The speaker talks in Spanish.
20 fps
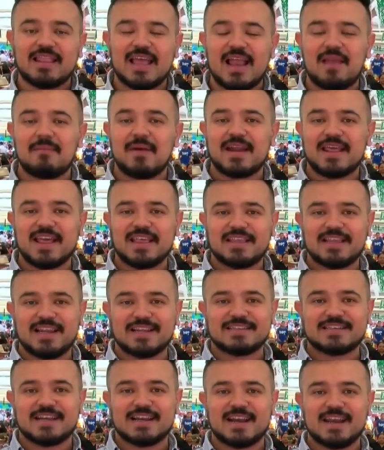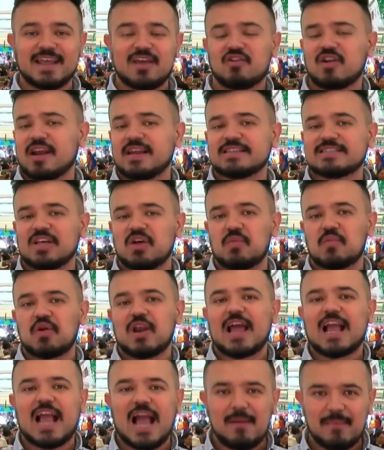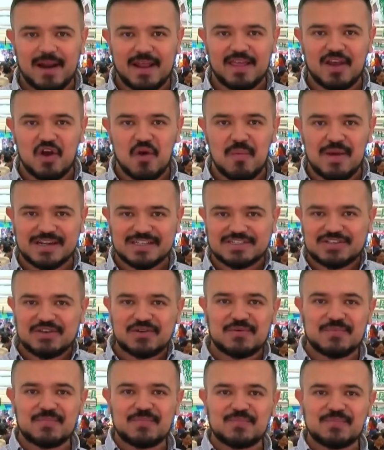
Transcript: del Mariachi la Charrería organizado por la Cámara de Comercio